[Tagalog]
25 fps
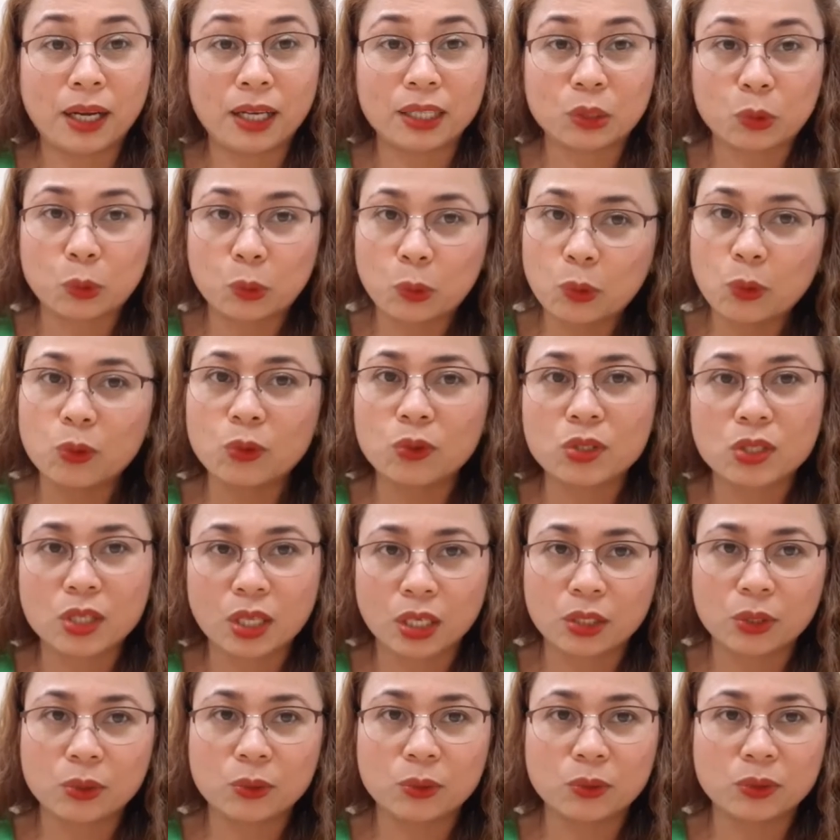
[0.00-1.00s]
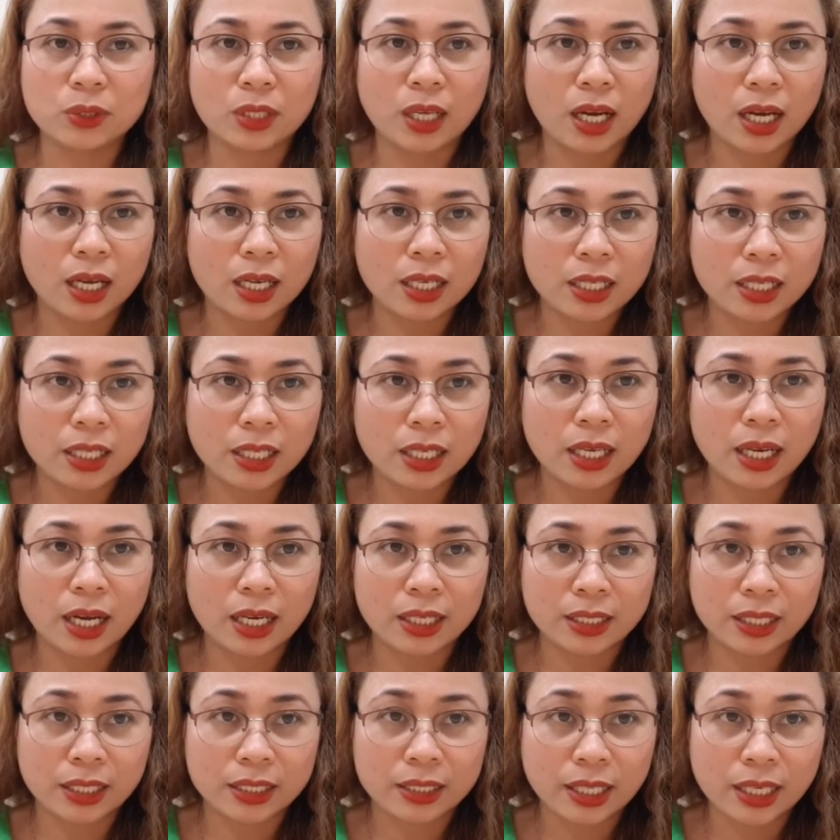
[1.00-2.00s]
makakatulong sa'yo dahil
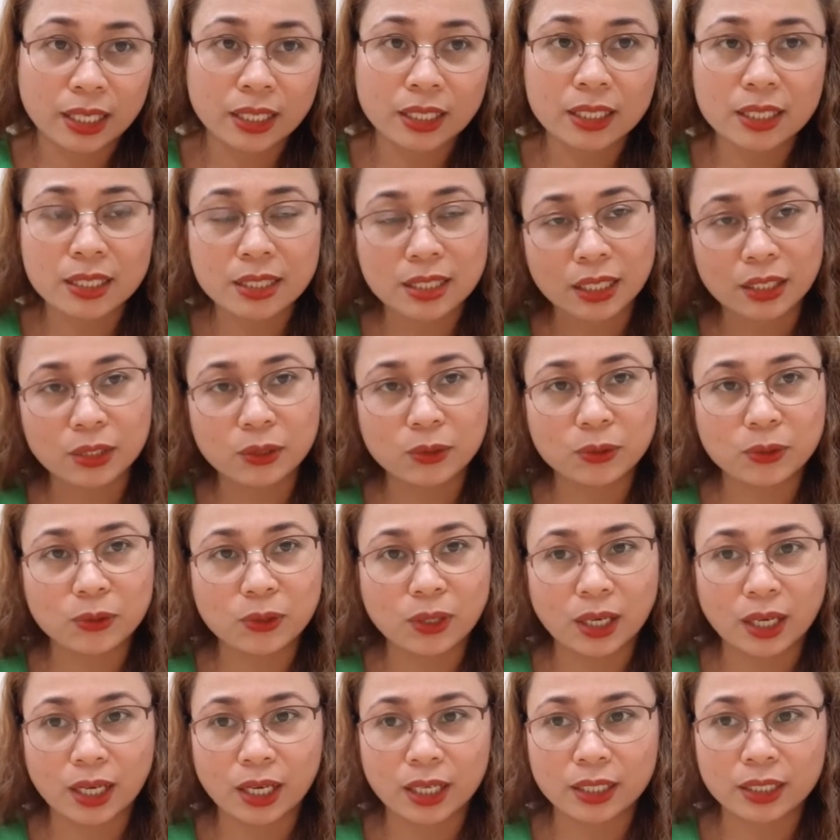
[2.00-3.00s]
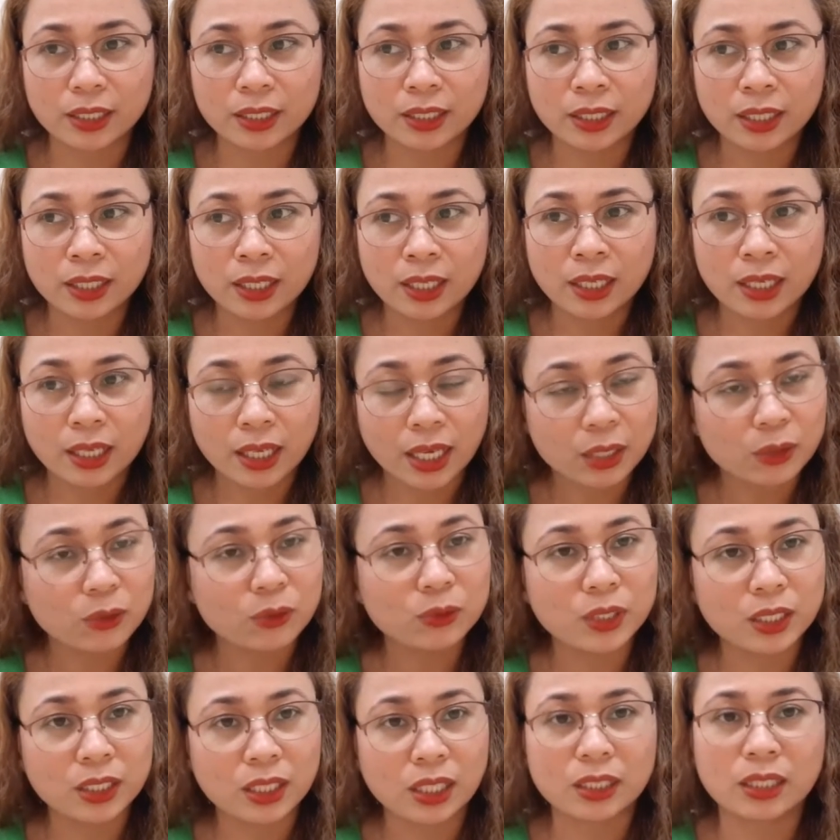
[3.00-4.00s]
ang nangyari sa'yo ay
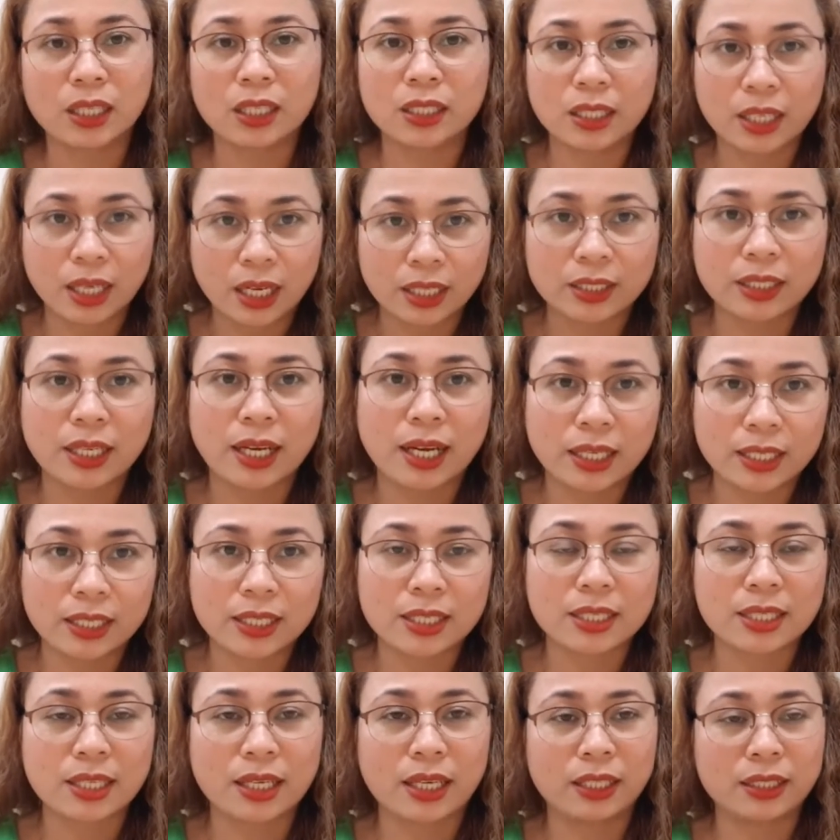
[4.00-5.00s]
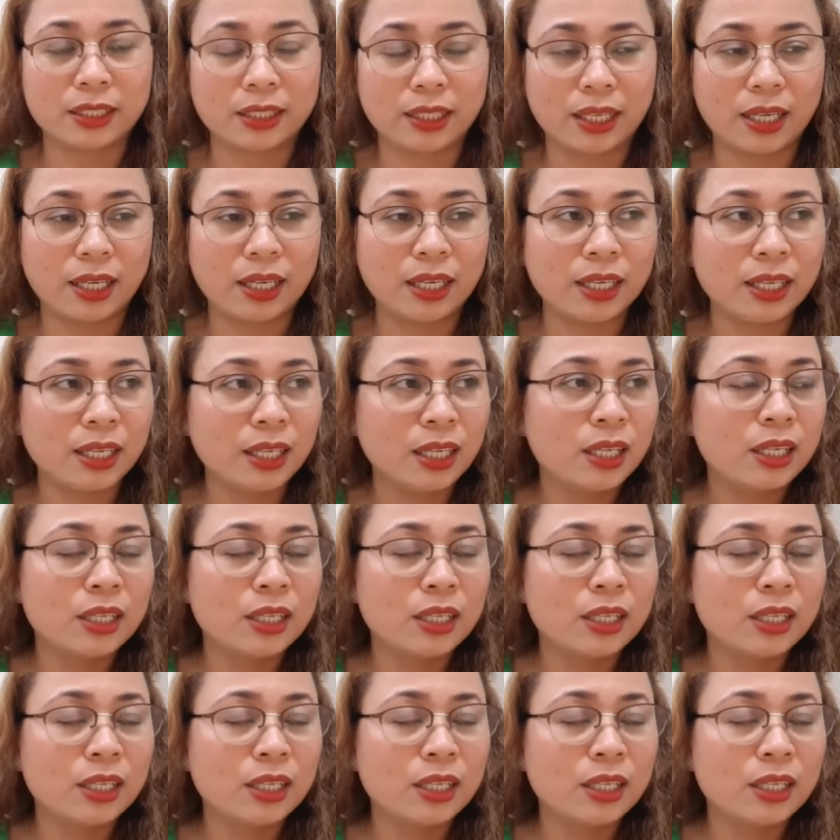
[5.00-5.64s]
ganun din ang nangyayari sa kanya.